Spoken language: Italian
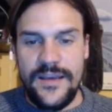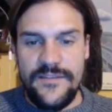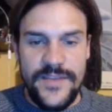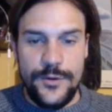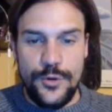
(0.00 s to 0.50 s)

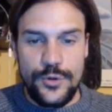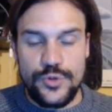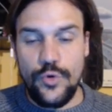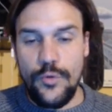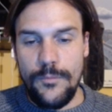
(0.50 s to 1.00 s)
video
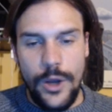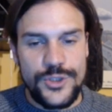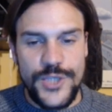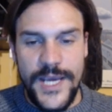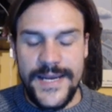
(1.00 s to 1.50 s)
su
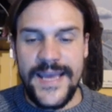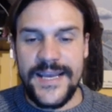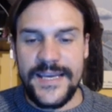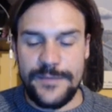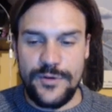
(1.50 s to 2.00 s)
blockchain e
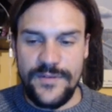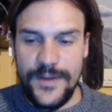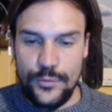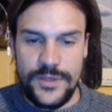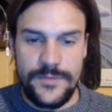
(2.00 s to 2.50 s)
criptovalute.